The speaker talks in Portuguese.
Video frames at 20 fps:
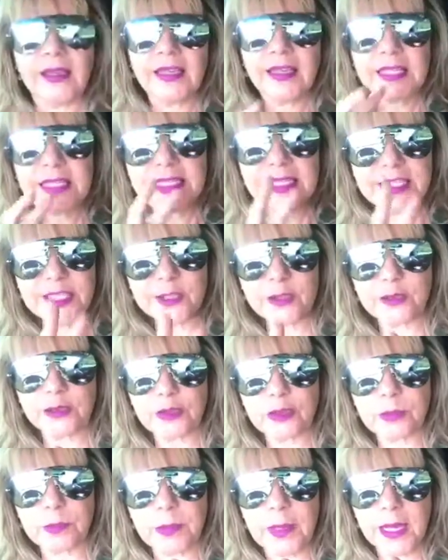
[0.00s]

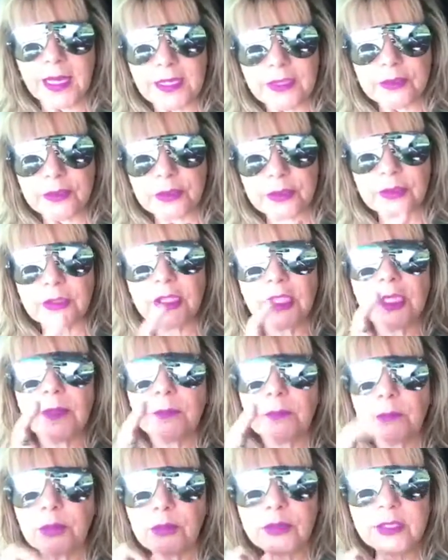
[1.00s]
Segundo passo,
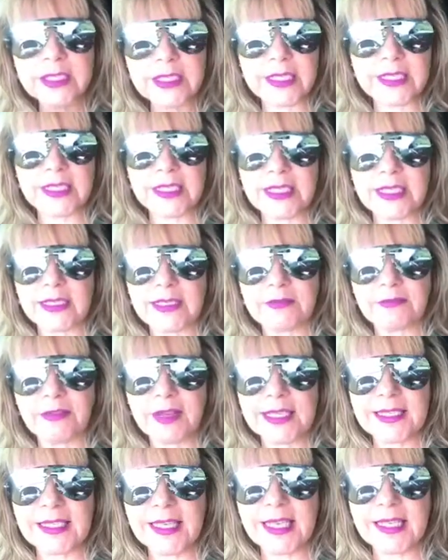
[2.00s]
busque
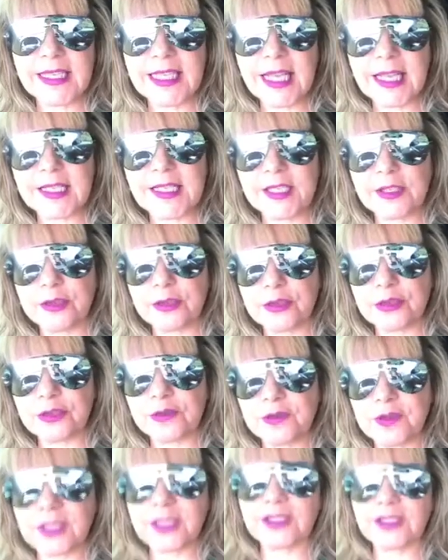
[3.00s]
fazer exercícios
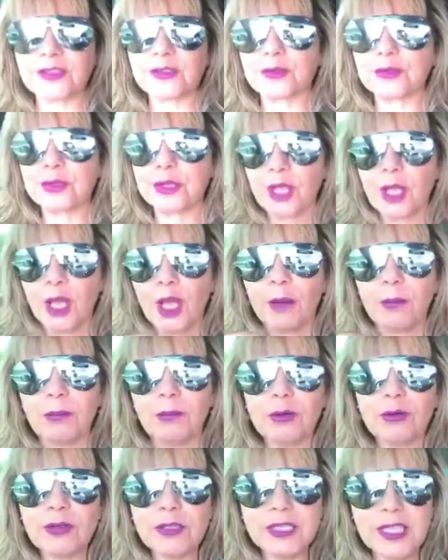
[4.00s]
físicos,
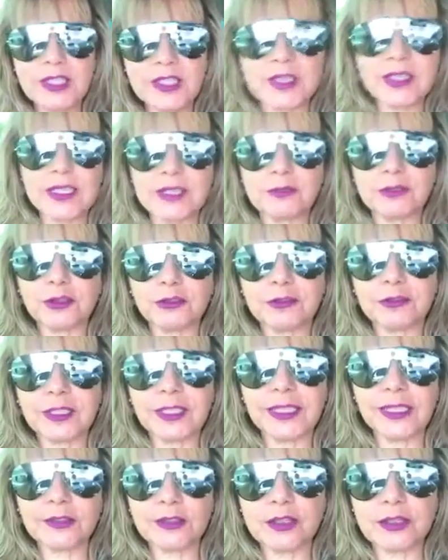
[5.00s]
busca desenvolver
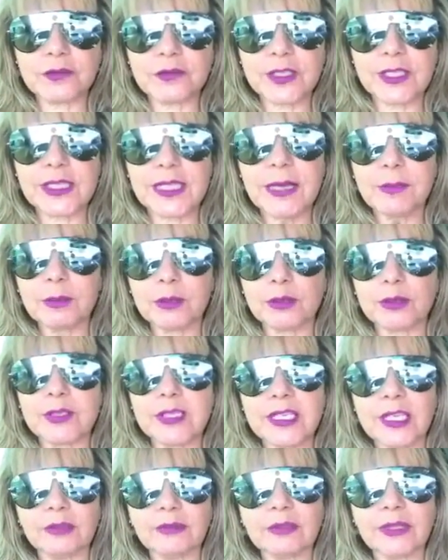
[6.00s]
dentro de você a
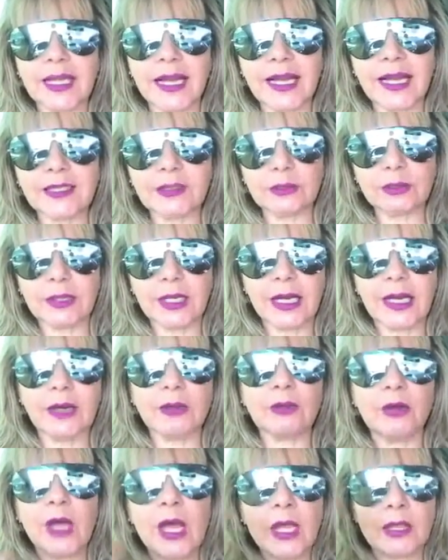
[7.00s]
produção
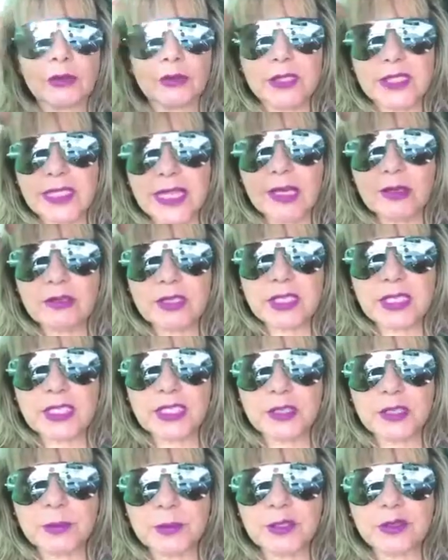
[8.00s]
natural dos
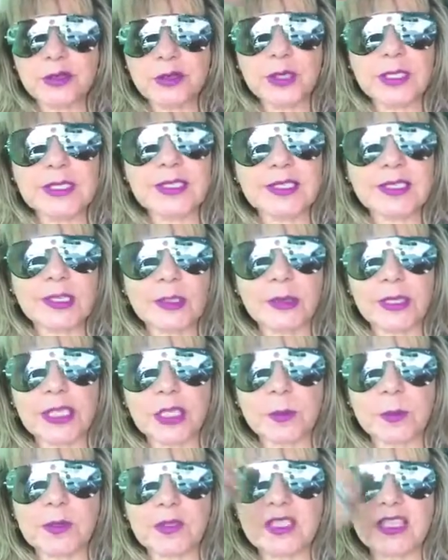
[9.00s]
neurotransmissores que são
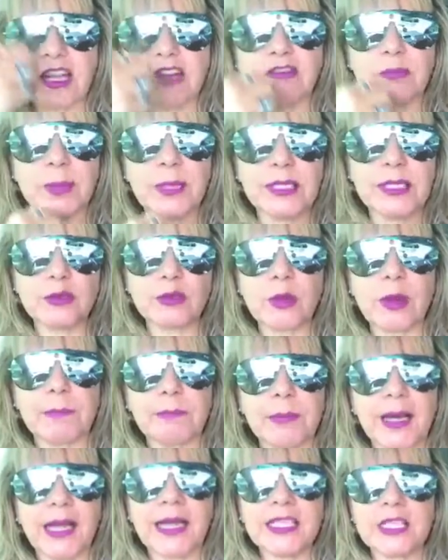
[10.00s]
responsáveis pela sua
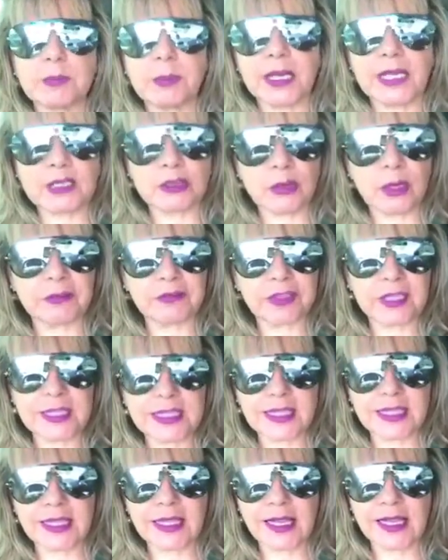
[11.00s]
paz, pela sua
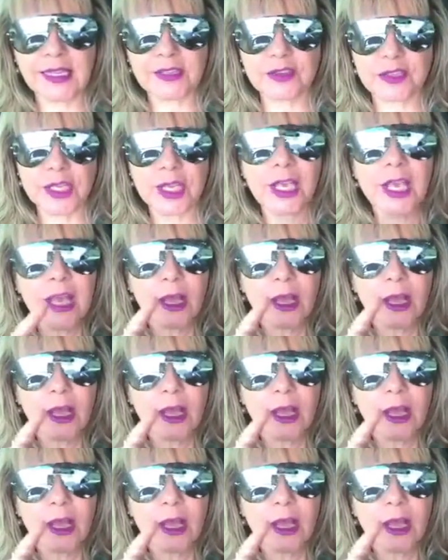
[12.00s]
felicidade.